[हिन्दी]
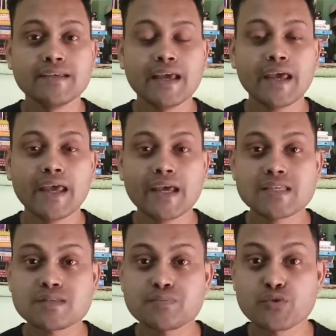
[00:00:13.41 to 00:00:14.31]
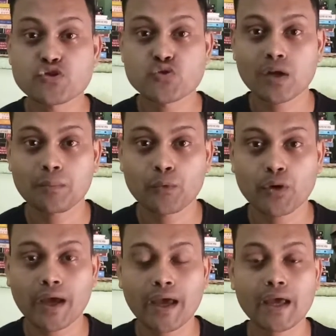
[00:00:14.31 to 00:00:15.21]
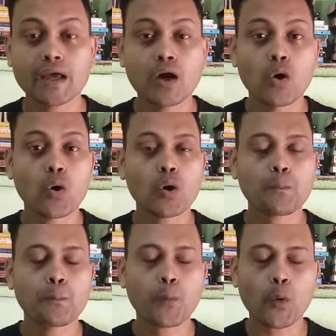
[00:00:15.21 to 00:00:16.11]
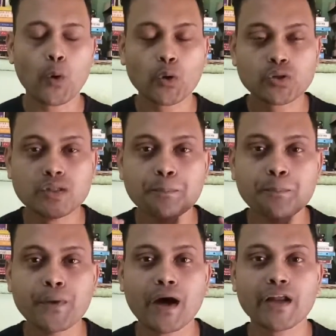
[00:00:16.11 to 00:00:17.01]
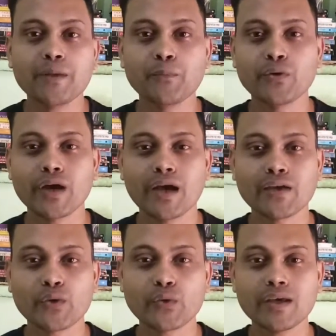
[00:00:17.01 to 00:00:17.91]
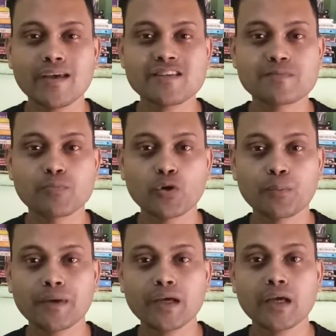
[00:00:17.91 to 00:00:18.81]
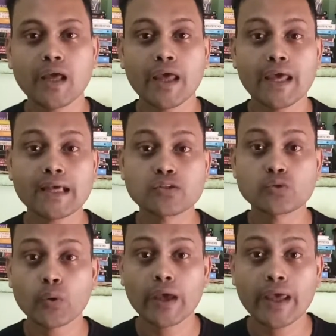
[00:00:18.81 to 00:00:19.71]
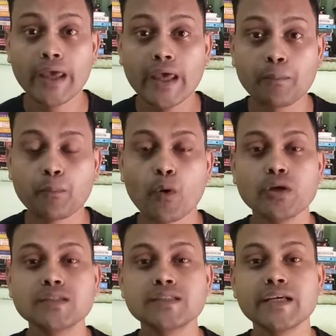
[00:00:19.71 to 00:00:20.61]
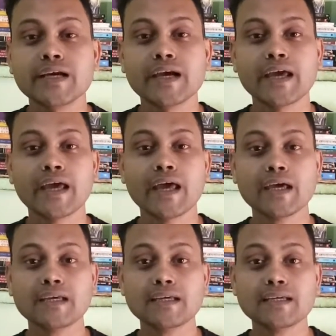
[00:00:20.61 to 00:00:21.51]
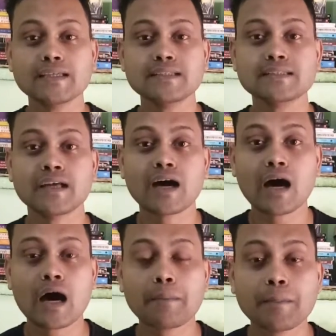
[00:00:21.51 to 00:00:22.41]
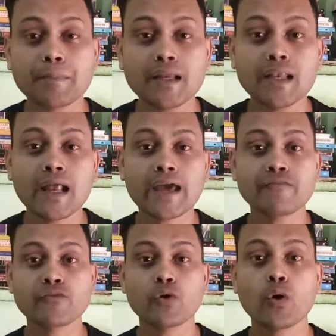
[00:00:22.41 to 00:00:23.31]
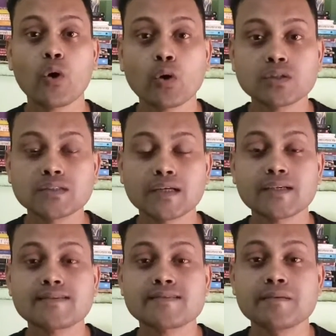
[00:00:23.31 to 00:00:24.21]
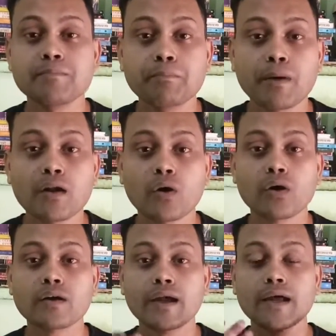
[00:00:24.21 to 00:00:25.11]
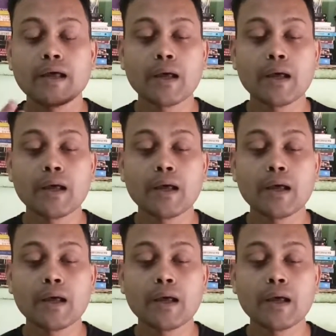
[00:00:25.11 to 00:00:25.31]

ये एक स्पिरिचुअल बुक है और बहुत ही प्यारी बुक है क्योंकि इस बुक में 101 पॉइंट्स दिए गए हैं कि किस तरह आप अपनी लाइफ को और ज़्यादा सिंपल और